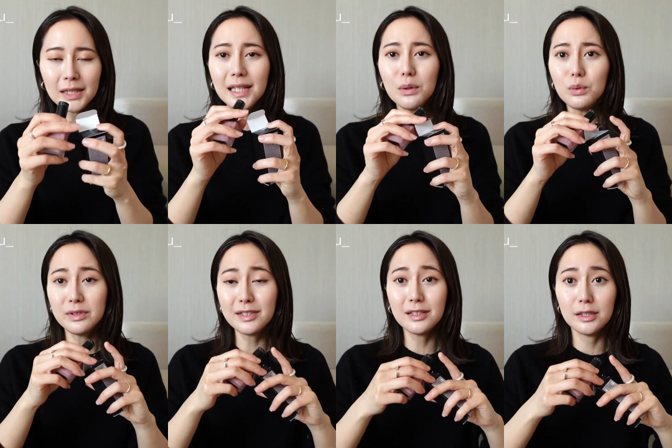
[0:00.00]
那我
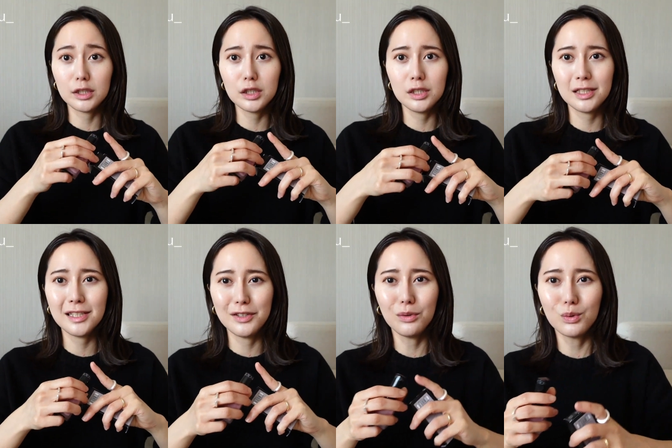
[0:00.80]
这个是已经
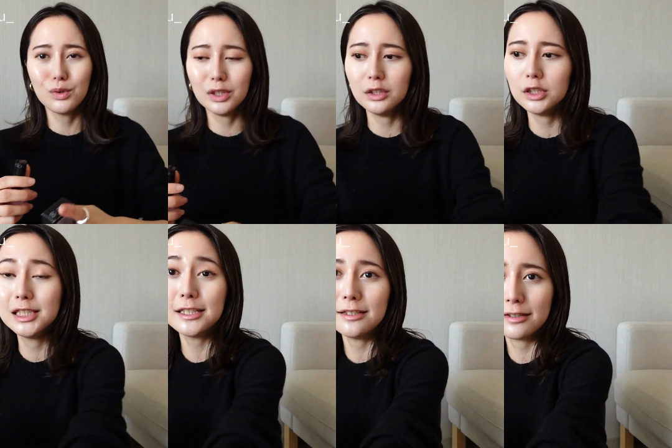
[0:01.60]
也用过了
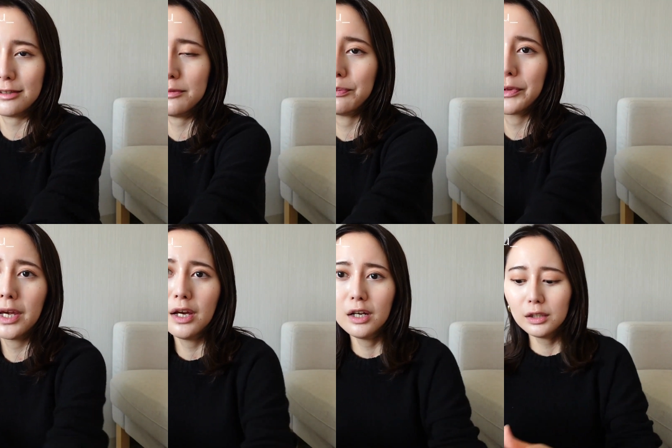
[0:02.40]
一阵子。
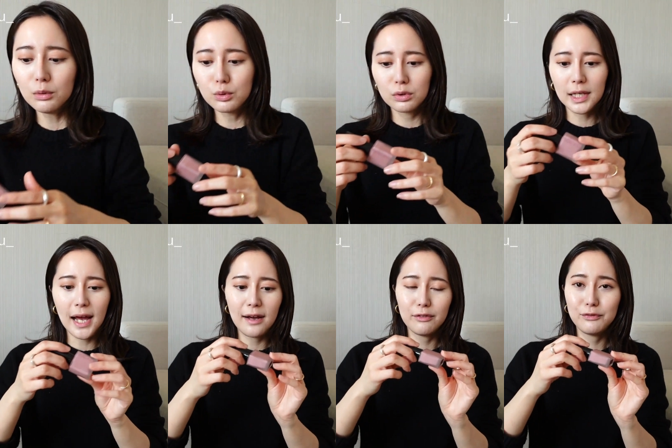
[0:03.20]
那我觉得
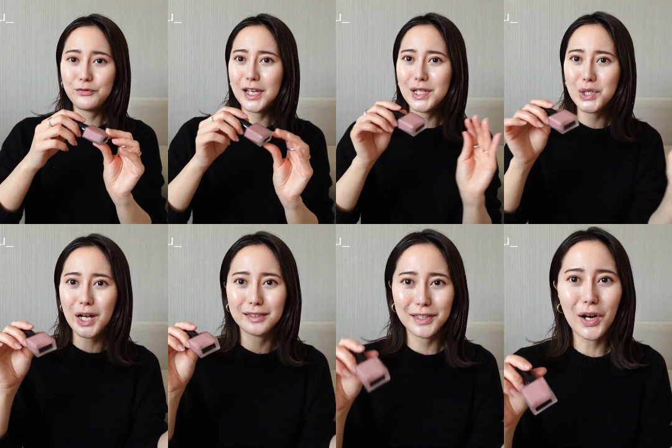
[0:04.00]
它非
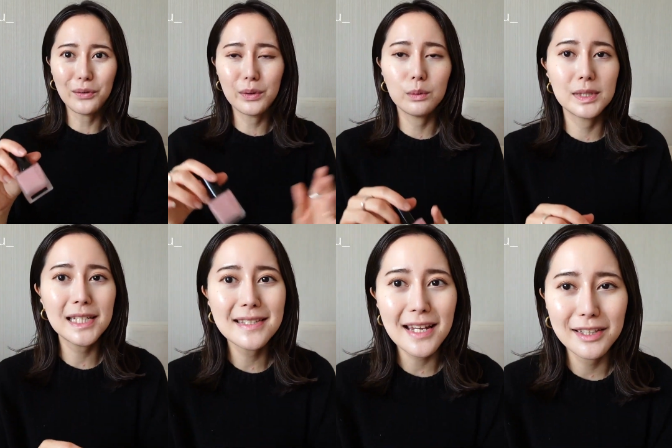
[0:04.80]
常的好用。我
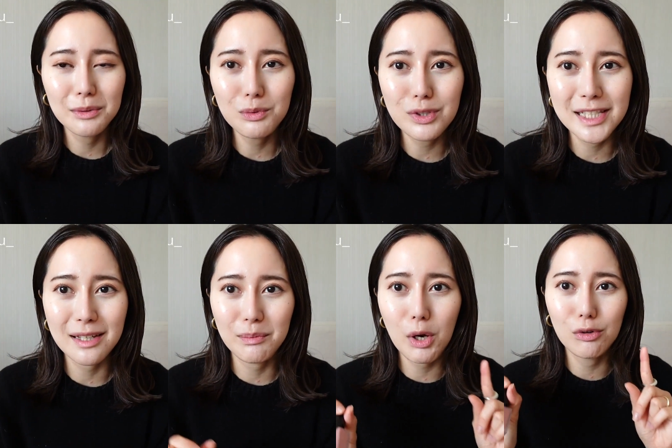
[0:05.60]
现在呢，目
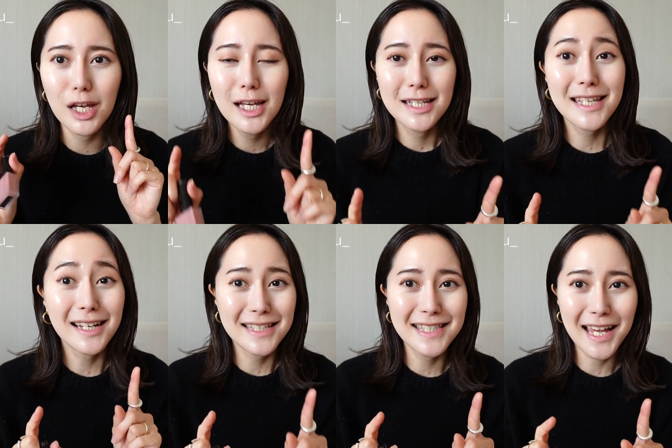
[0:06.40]
前没有
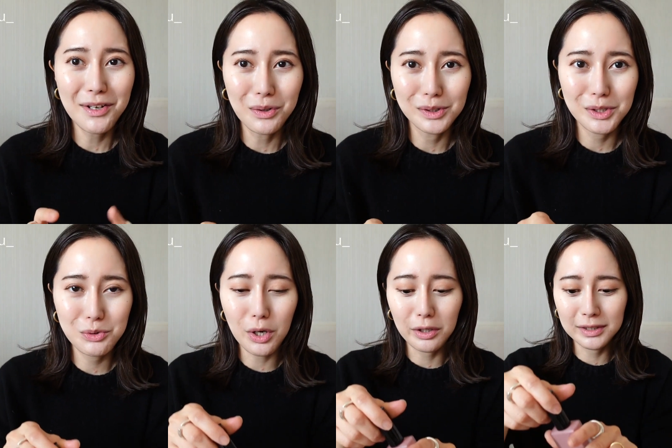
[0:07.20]
上腮红的
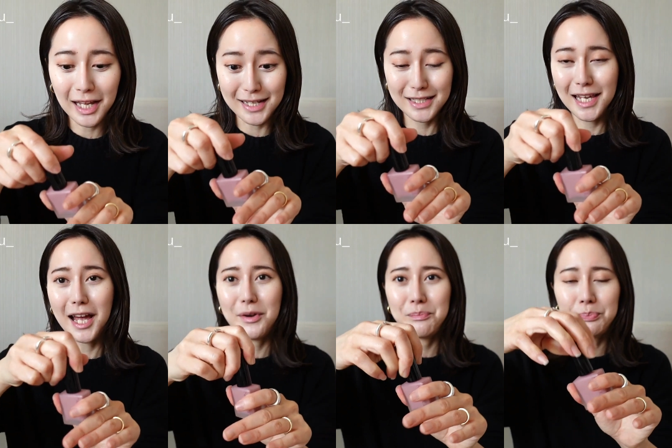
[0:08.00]
状态下，